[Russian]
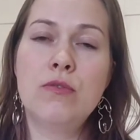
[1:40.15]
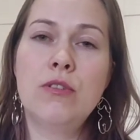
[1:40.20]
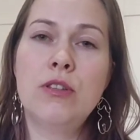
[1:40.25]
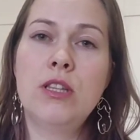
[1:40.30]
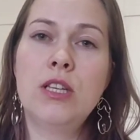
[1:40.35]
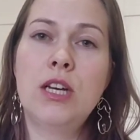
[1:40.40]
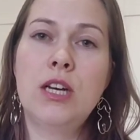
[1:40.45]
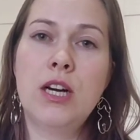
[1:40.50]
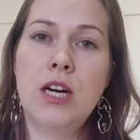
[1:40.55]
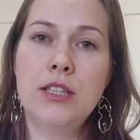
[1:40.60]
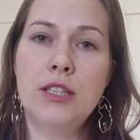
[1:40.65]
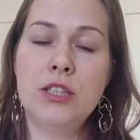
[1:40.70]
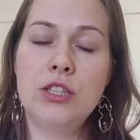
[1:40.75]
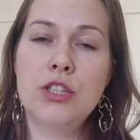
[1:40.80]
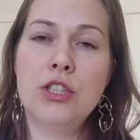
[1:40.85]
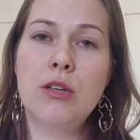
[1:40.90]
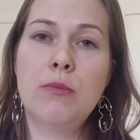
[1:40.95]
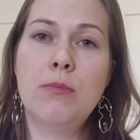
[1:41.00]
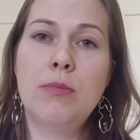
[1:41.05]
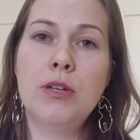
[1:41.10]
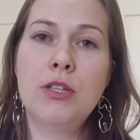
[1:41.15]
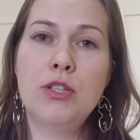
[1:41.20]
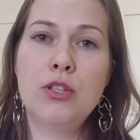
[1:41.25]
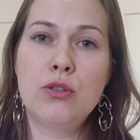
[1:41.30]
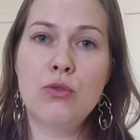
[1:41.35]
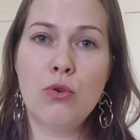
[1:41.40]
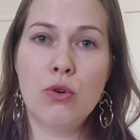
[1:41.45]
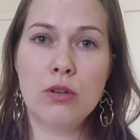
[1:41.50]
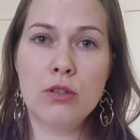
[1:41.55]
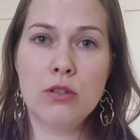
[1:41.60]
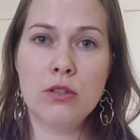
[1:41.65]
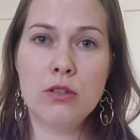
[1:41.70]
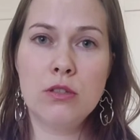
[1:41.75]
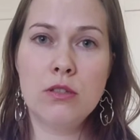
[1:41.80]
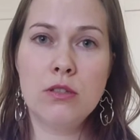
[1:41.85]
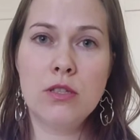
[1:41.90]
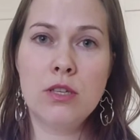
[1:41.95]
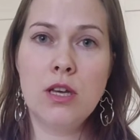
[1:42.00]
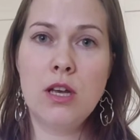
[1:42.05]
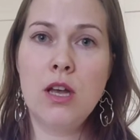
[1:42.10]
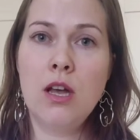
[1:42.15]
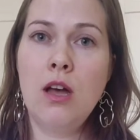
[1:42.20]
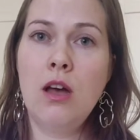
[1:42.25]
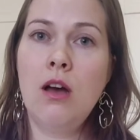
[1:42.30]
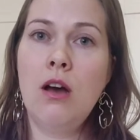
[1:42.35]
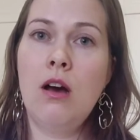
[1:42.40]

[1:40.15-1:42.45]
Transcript: видны катышки, потертости, э,